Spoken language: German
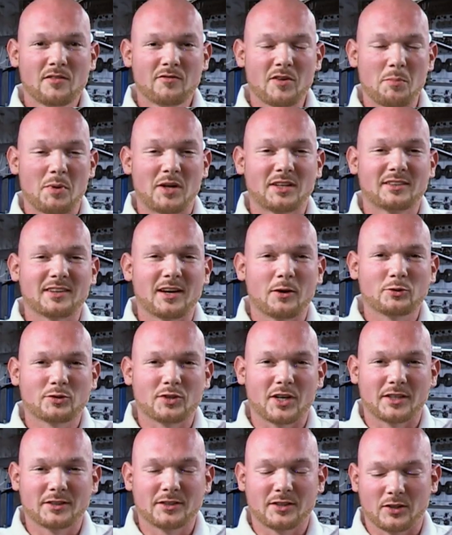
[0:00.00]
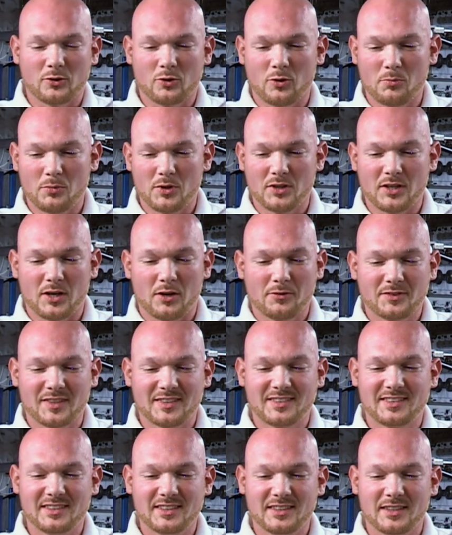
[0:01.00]
Wenn man es ausrechnet, dann kommt man darauf,
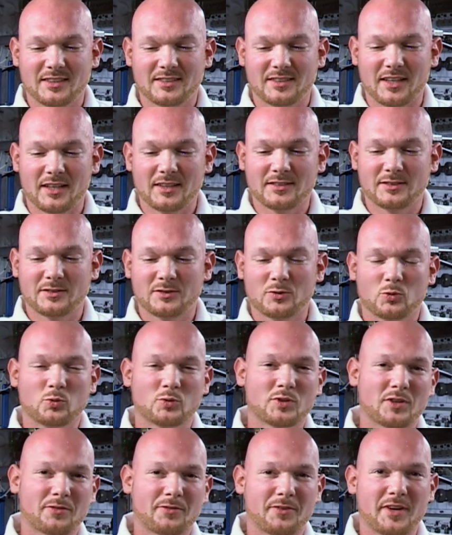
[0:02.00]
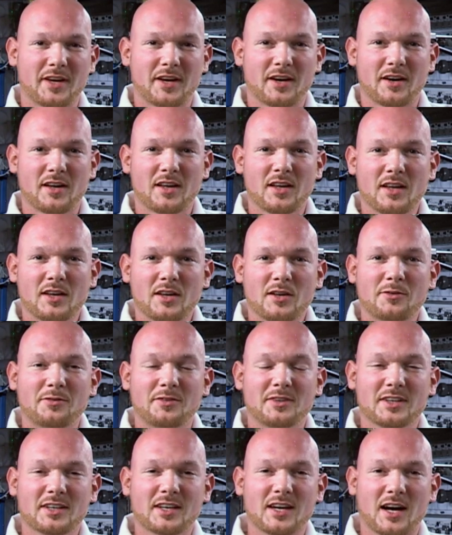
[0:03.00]
dass die ISS ungefähr
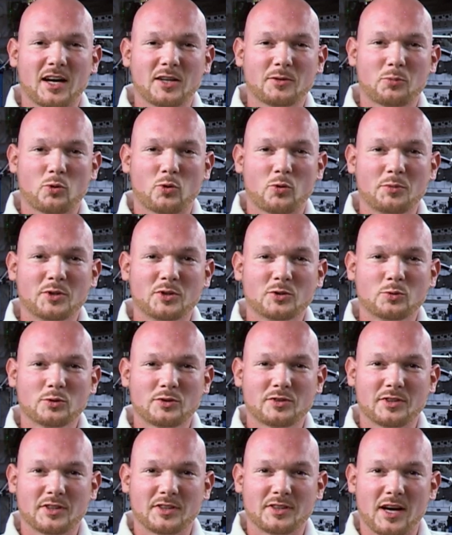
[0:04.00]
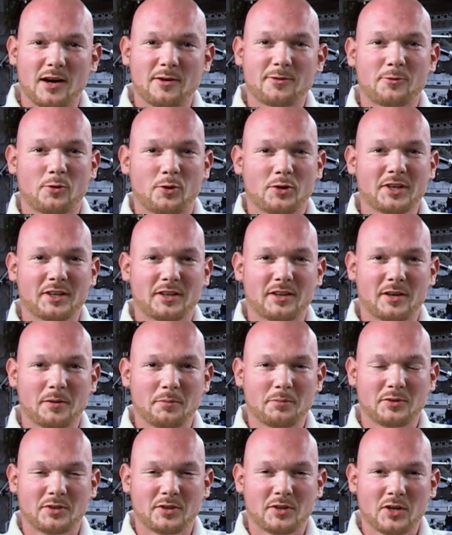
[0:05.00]
4 Grad pro Minute nach vorne
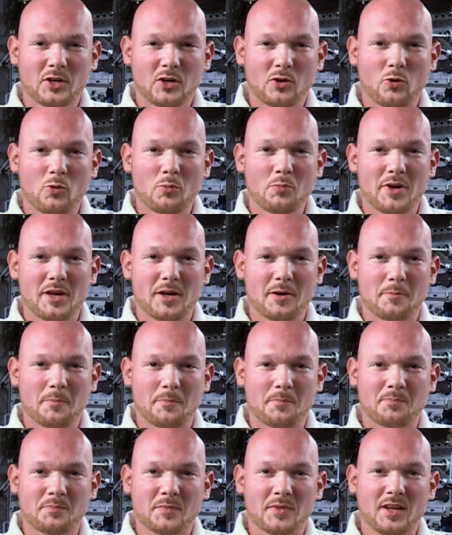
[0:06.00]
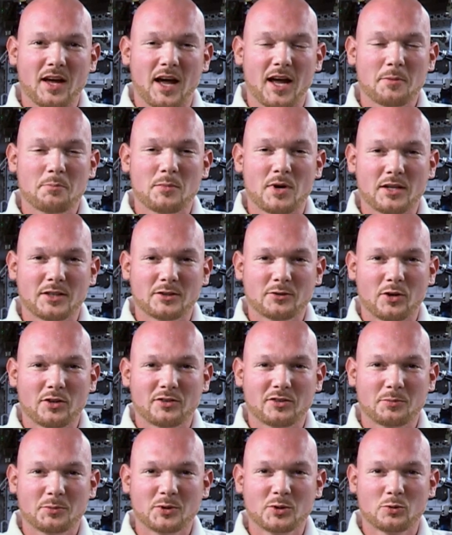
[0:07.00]
kippt, um eben einmal in
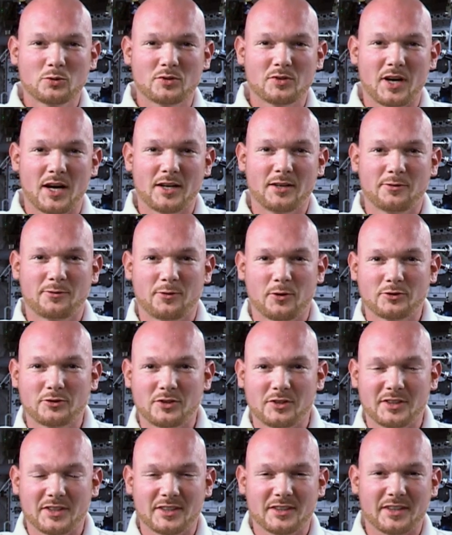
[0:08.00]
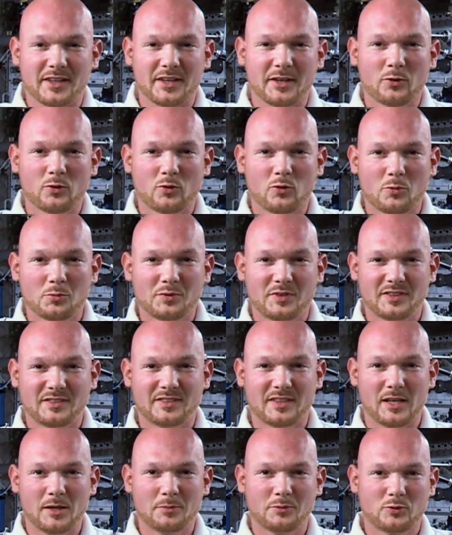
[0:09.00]
90 Minuten eine vollständige Drehung um sich
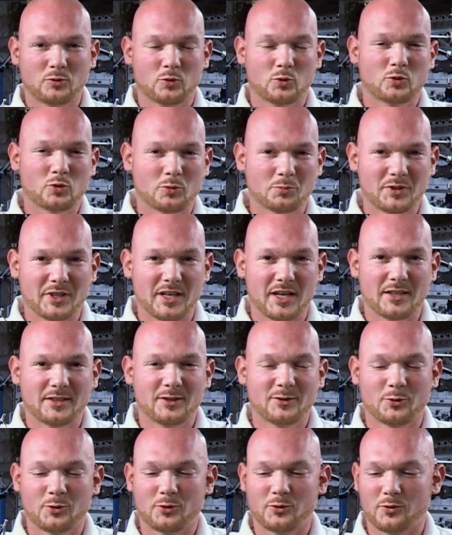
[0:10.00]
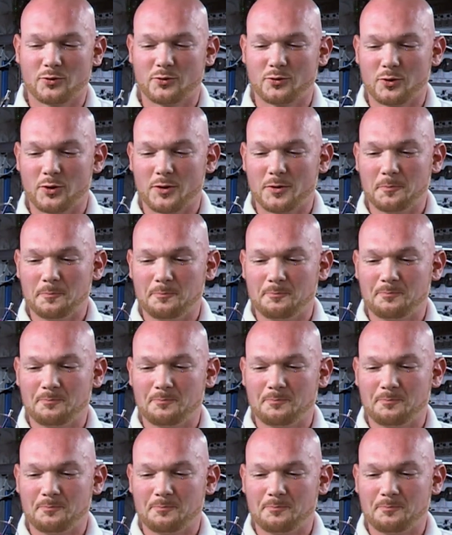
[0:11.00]
selbst und um die Erde durchzuführen.